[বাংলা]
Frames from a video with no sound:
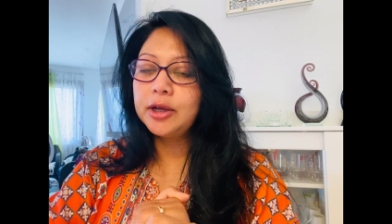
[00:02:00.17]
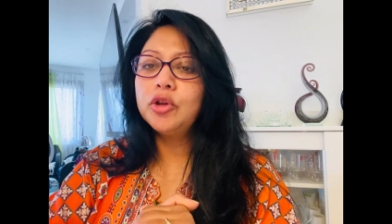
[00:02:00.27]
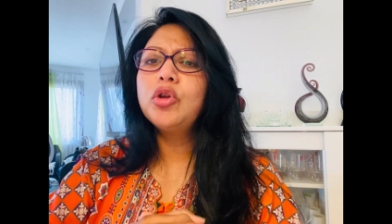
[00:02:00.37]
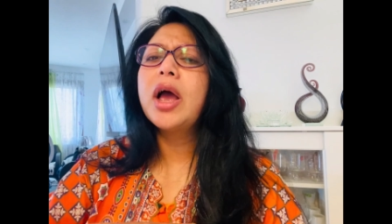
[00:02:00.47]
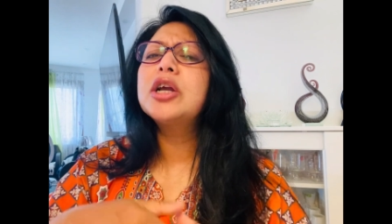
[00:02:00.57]

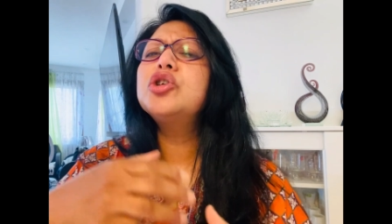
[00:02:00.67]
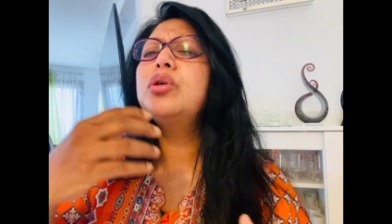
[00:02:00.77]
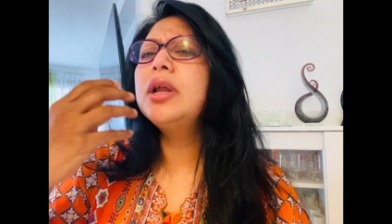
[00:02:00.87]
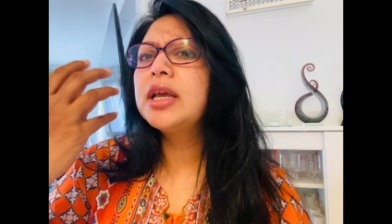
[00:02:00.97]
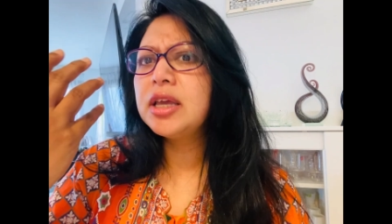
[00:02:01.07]
কিন্তু
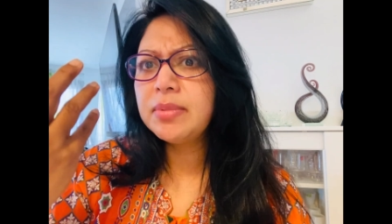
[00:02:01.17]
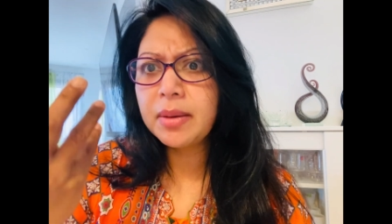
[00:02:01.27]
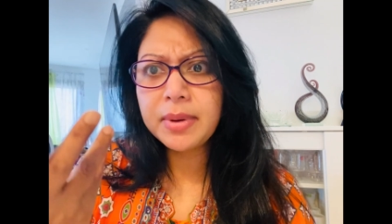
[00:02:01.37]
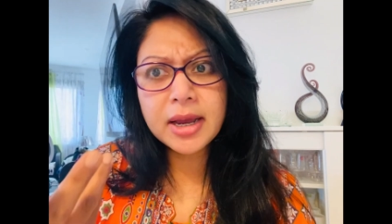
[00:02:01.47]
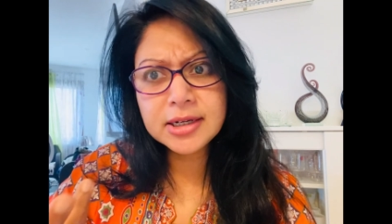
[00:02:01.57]
আসলে
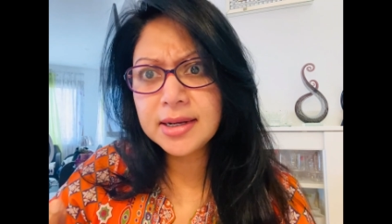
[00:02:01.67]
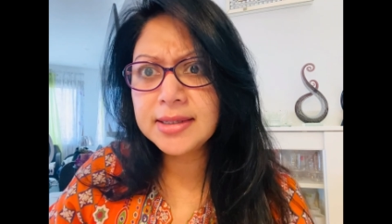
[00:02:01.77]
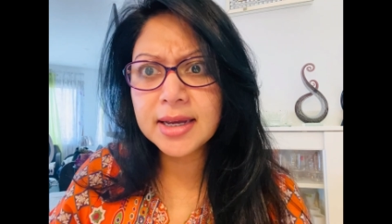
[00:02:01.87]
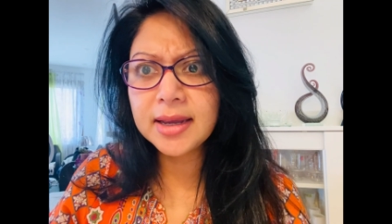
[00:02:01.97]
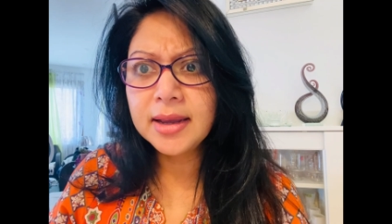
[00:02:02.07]
কিভাবে আসা
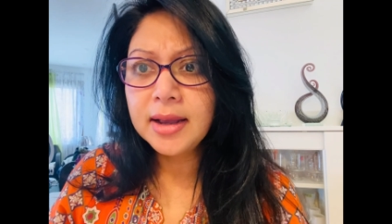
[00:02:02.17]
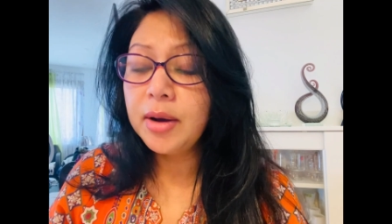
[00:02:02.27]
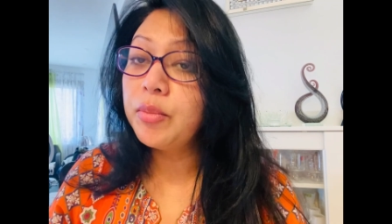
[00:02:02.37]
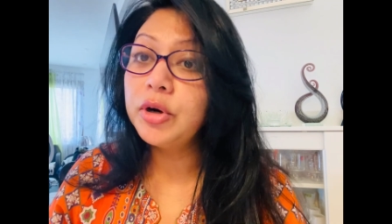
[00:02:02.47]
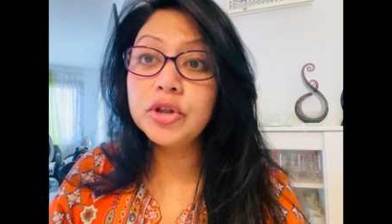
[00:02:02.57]
যায়
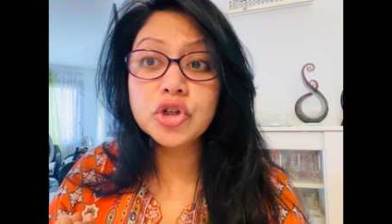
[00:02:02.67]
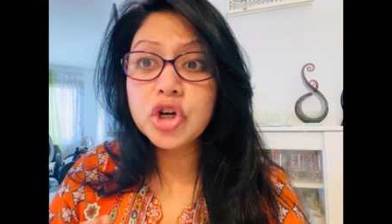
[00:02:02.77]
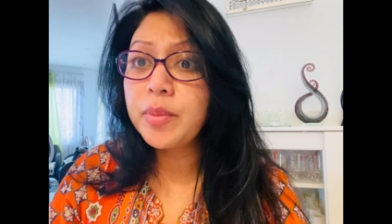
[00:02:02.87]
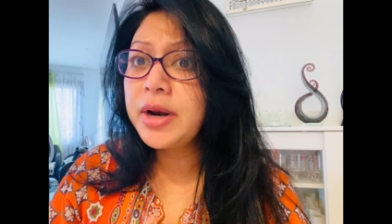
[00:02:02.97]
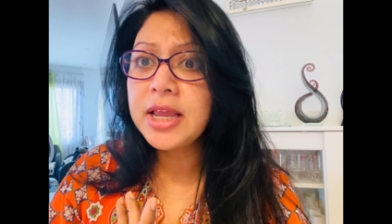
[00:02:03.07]
মনে তো
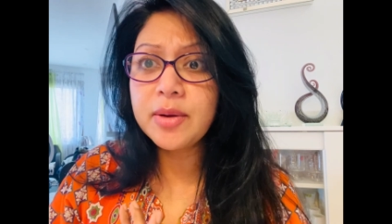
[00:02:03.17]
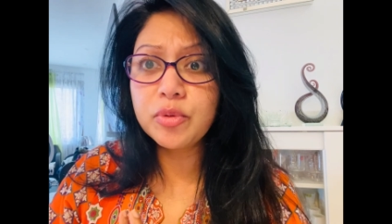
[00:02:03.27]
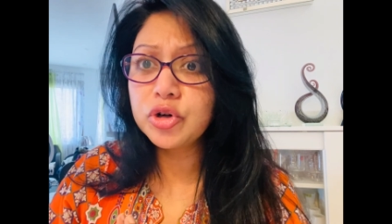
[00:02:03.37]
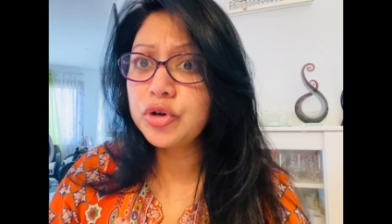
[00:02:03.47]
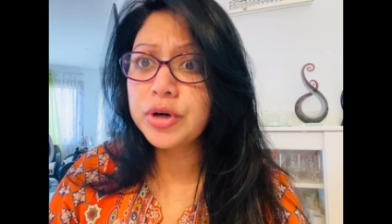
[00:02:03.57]
সবারই এই
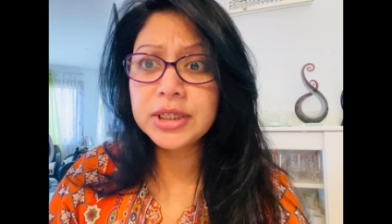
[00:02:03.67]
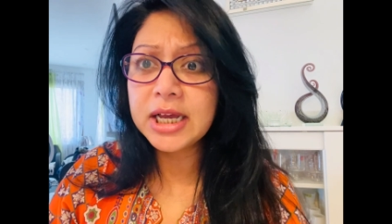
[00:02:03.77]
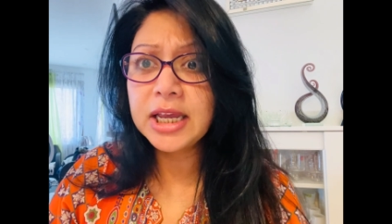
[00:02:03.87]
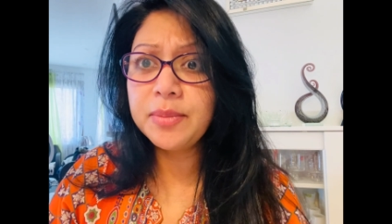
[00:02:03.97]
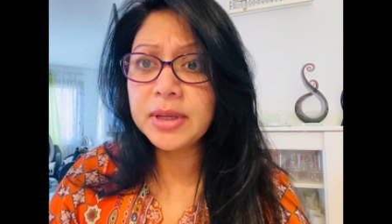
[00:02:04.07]
প্রশ্নটা
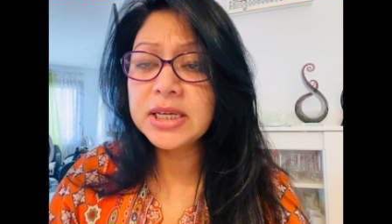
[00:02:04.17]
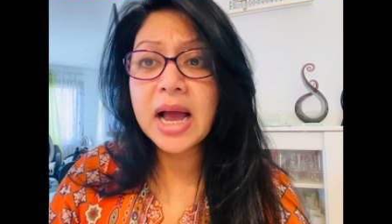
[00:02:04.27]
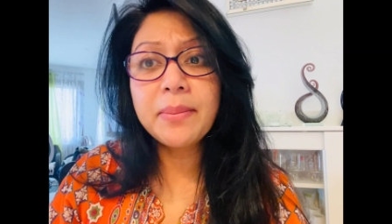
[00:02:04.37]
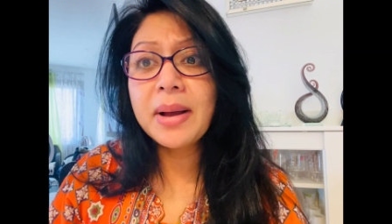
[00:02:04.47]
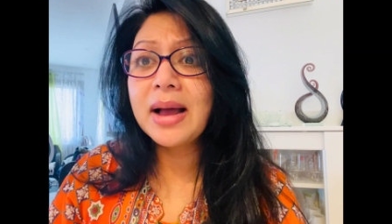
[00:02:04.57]
জাগিবে যে
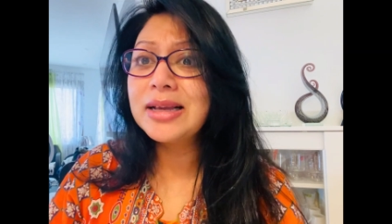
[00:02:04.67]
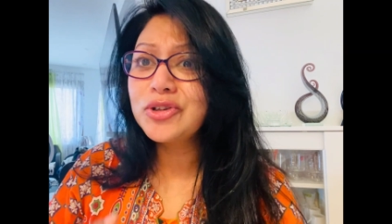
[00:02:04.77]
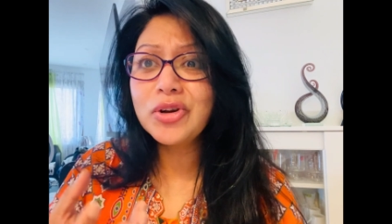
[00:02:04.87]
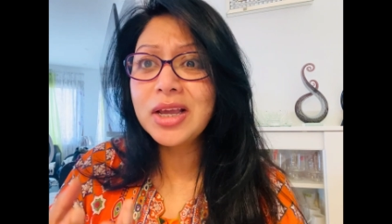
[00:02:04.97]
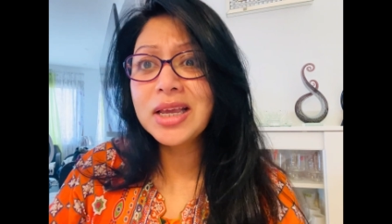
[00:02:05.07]
আপা
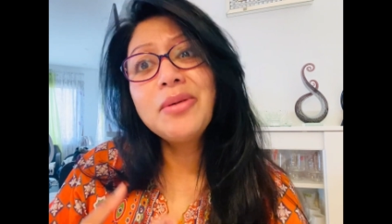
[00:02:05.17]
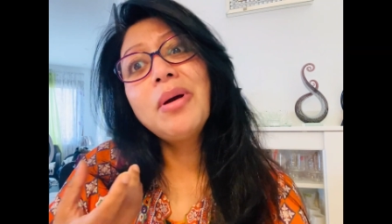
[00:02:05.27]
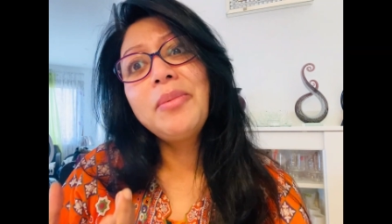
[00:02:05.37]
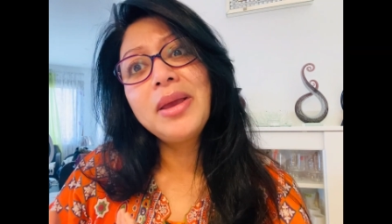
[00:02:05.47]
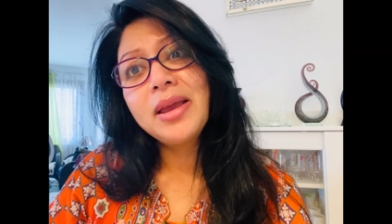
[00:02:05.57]
আসলে
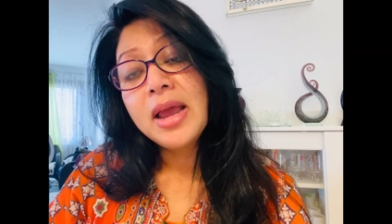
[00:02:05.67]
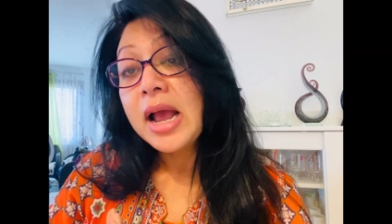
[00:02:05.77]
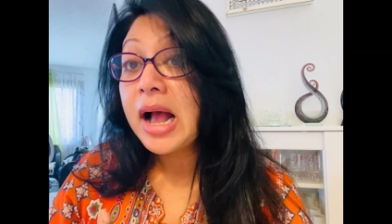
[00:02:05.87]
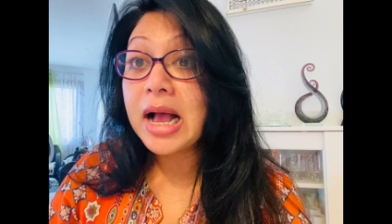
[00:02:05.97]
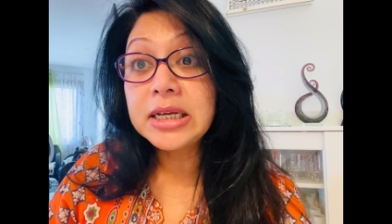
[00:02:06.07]
কিভাবে
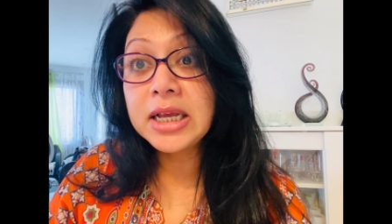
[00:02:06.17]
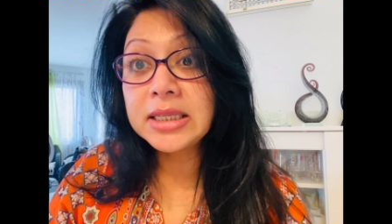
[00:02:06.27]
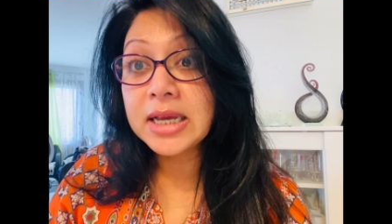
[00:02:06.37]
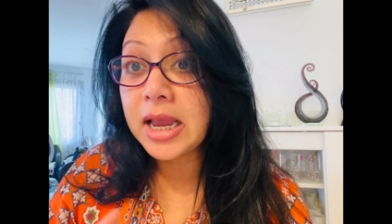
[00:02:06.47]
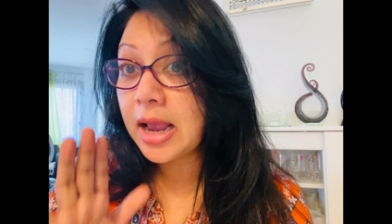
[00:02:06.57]
আসা
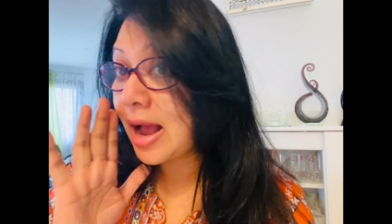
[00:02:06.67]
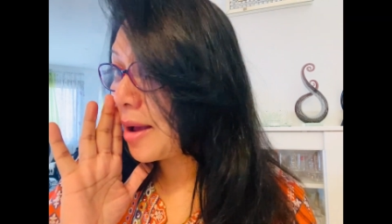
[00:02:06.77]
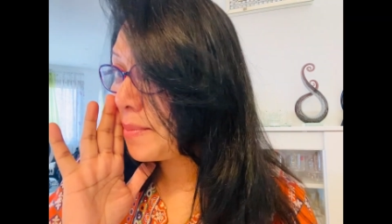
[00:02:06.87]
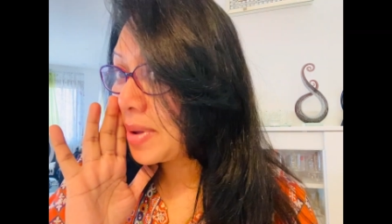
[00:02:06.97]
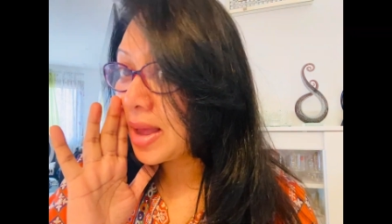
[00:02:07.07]
যায়
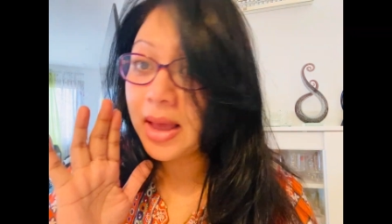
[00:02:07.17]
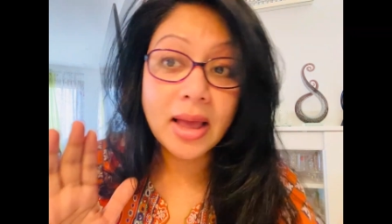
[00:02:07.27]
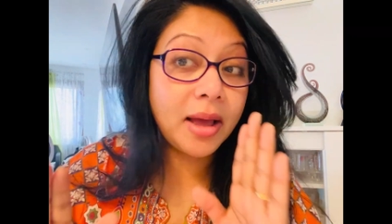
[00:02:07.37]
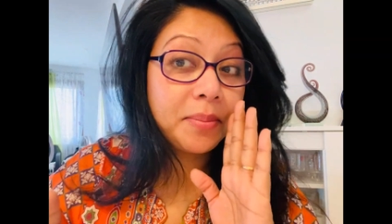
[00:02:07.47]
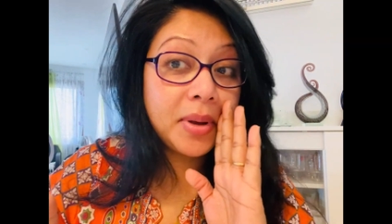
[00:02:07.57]
আপা
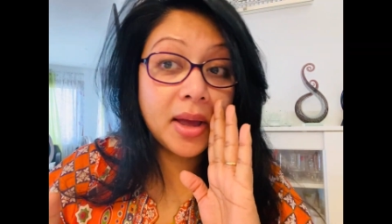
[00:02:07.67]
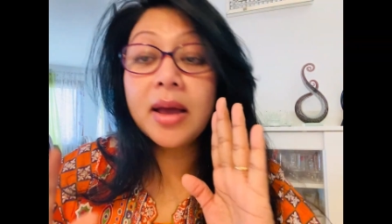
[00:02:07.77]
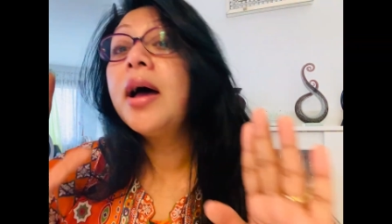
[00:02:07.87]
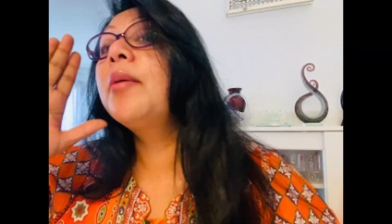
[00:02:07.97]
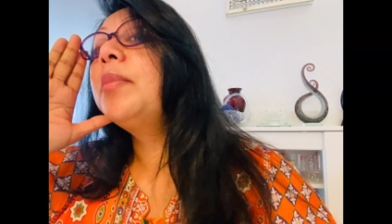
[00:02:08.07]
আপা
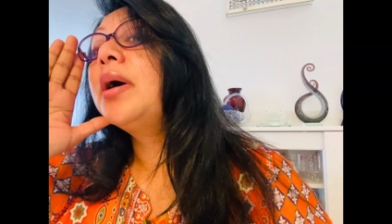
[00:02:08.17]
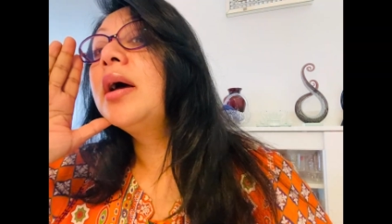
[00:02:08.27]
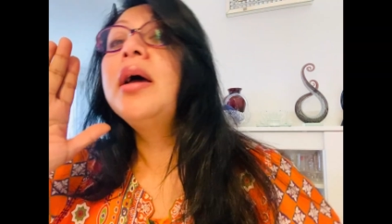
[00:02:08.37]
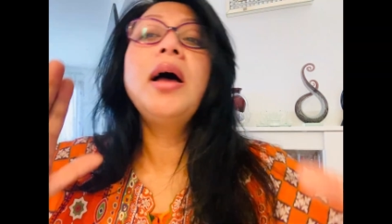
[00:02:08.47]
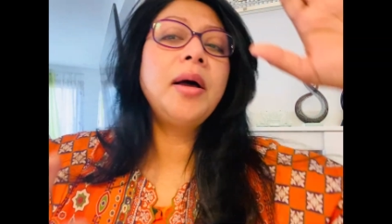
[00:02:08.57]
আপা
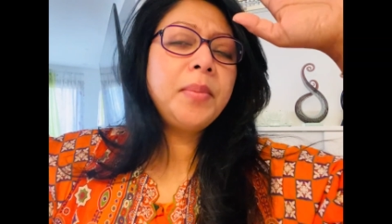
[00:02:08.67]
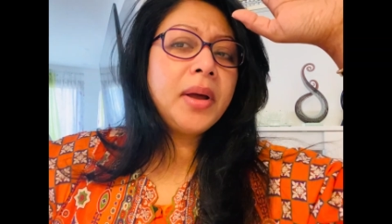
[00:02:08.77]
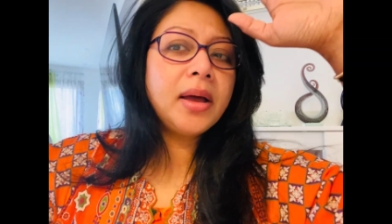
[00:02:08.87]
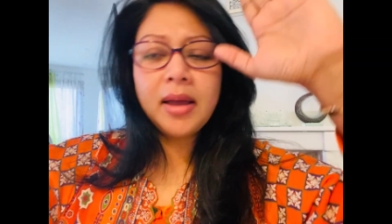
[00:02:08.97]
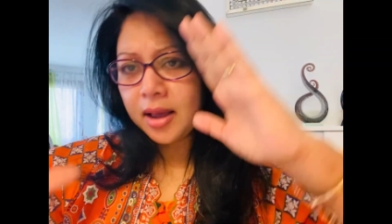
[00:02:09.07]
আপা
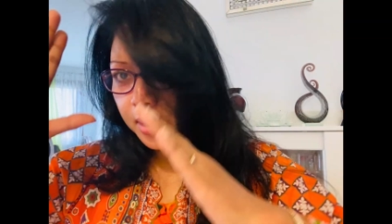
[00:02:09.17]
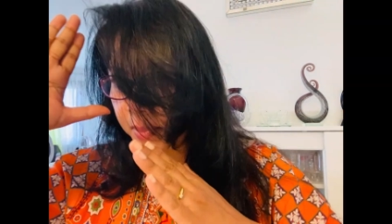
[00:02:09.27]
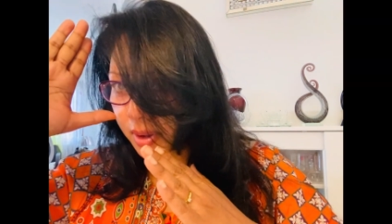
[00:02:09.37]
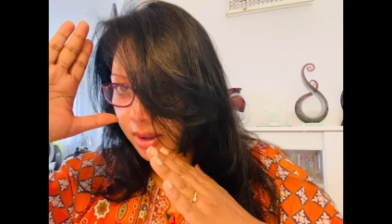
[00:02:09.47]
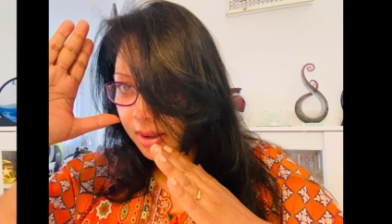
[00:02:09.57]
আপা